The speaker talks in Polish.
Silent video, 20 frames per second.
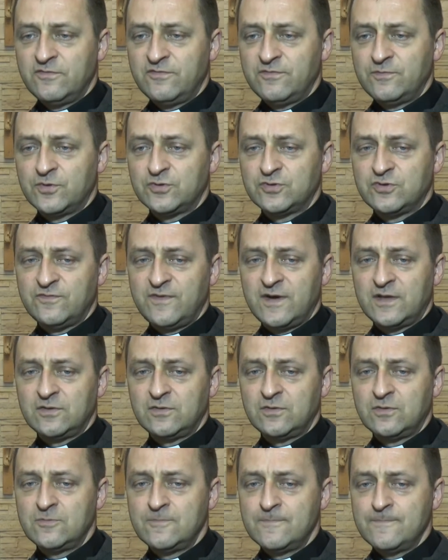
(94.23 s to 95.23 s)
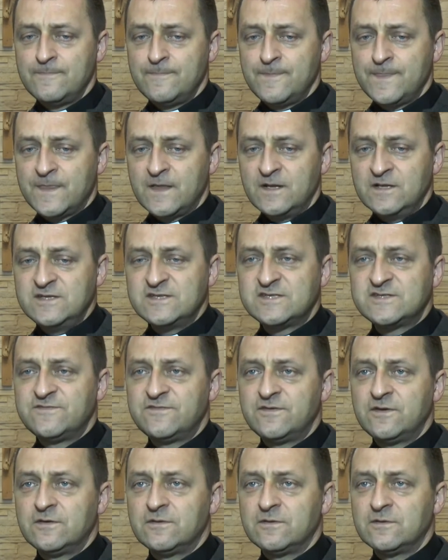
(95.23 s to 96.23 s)
Wmontowano
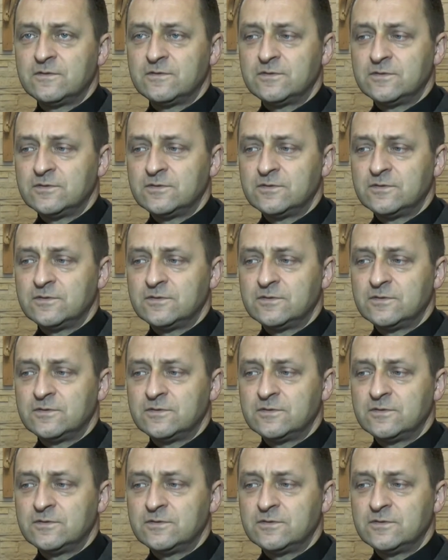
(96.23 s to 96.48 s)
listwy